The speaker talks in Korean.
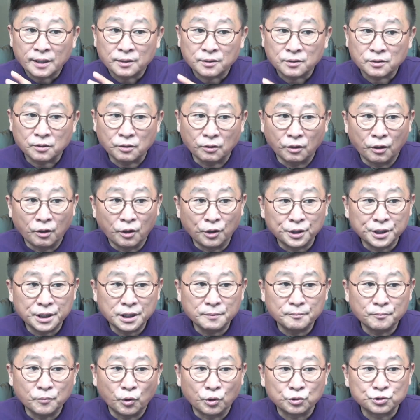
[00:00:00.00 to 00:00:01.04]
거의
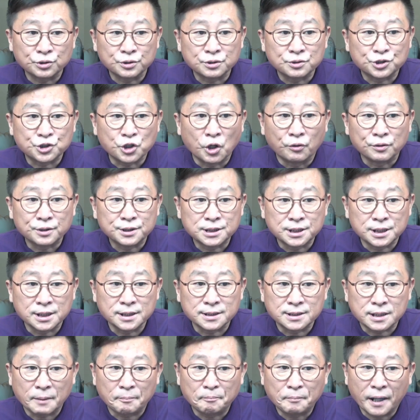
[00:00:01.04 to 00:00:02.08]
모든 정치
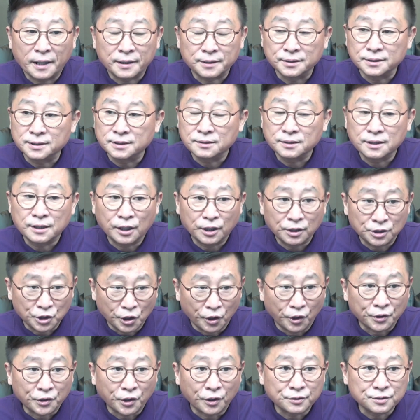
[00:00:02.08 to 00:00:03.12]
재판은
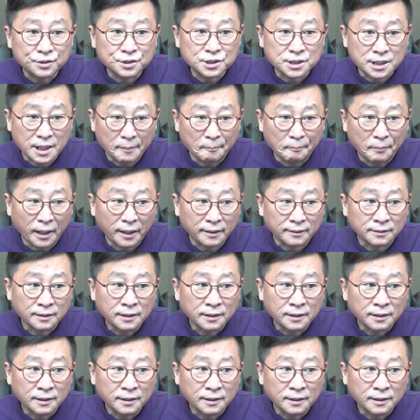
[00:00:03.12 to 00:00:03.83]
여론 재판.